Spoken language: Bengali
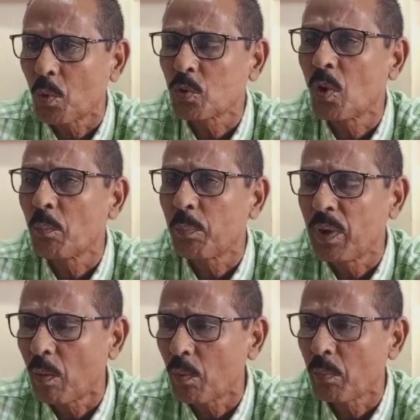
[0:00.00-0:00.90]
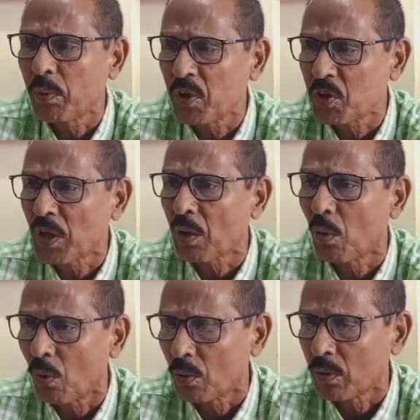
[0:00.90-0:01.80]
প্রথম পিডব্লিউডি মিনিস্টার
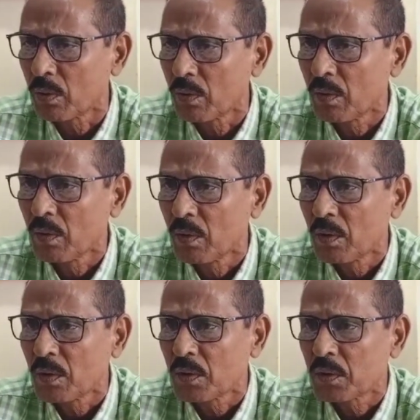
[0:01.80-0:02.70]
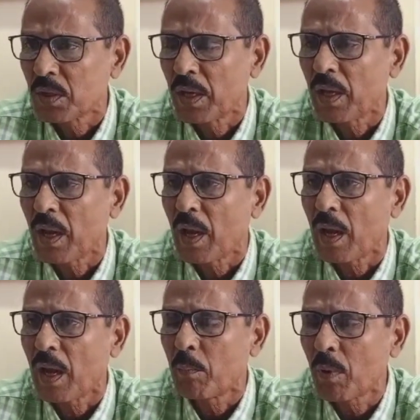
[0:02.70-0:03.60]
হন সেই
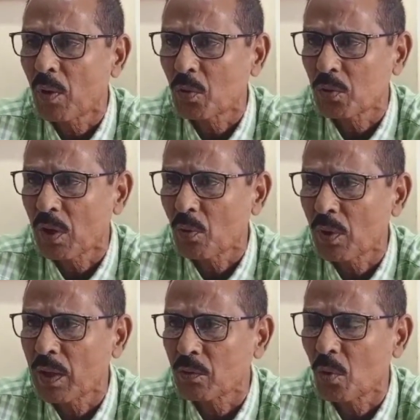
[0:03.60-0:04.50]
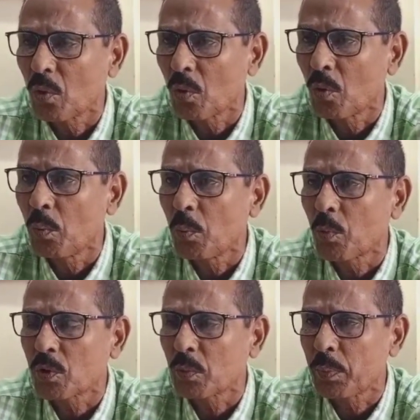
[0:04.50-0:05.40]
আমরা অটো চালকরা তখন অনুভব
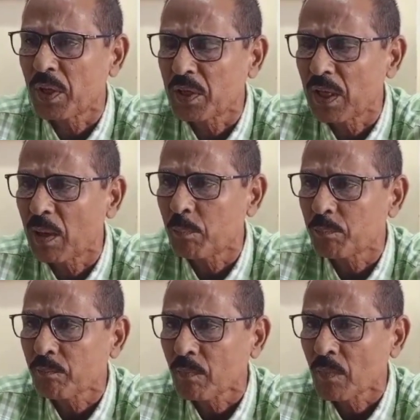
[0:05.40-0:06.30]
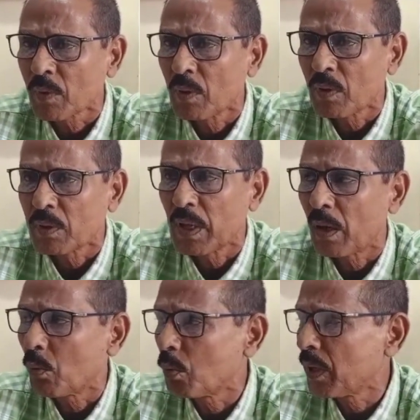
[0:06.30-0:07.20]
করতে পেরেছিলাম যে
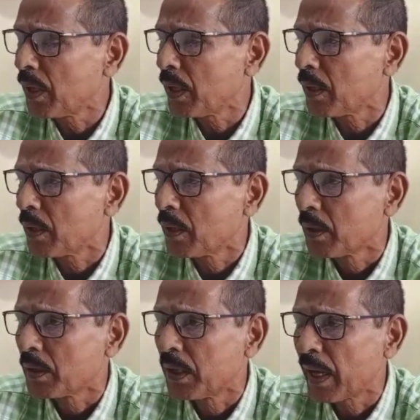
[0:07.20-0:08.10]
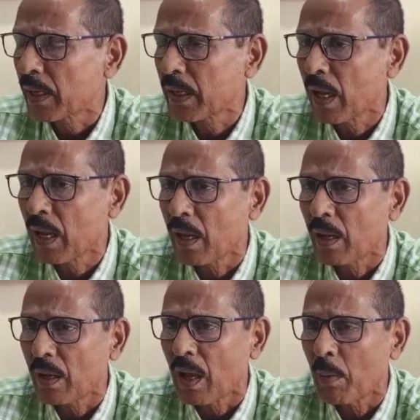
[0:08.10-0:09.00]
উনি যে একটা
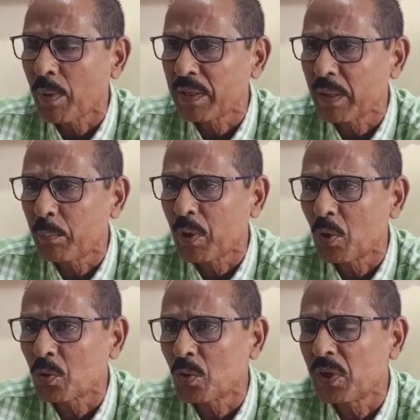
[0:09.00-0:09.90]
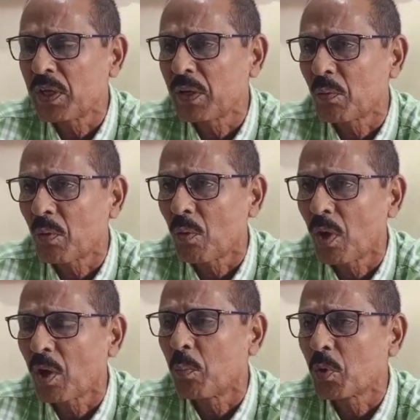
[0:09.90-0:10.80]
আমাদের বিগত দিন
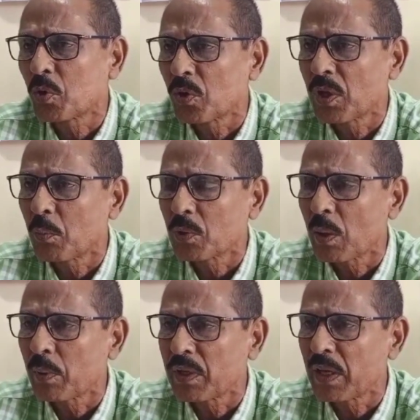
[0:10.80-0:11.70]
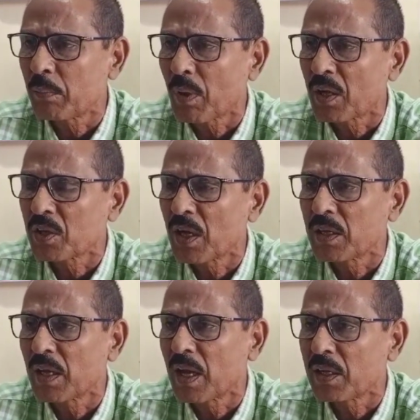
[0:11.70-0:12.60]
কয়েক বছর যাবৎ আমাদের কাছাড়
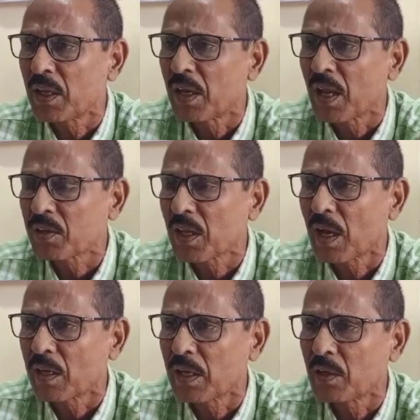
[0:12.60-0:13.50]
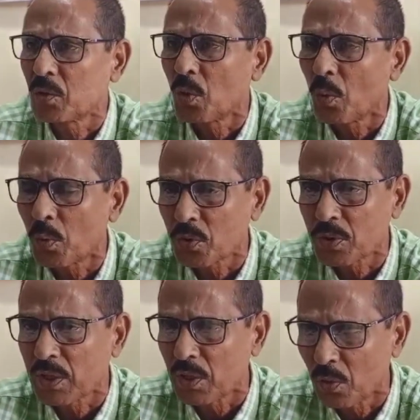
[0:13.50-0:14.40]
জেলার যে রাস্তাঘাটের
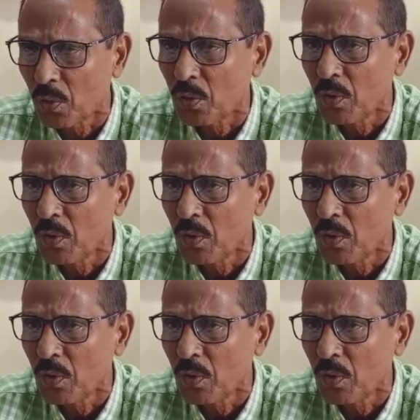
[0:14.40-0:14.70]
দুরবস্থা ছিল